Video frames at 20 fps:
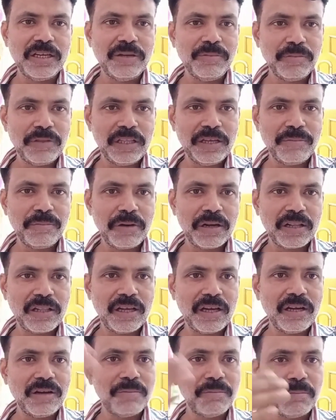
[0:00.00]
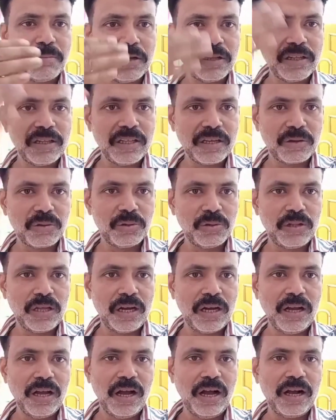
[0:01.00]
हिम्मत मर्दा मदद
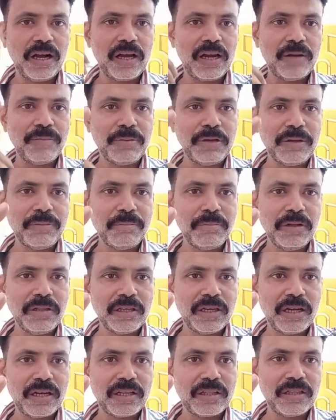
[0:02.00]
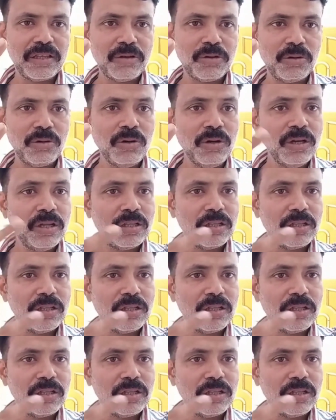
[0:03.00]
खुदा अगर आप हिम्मत करते हो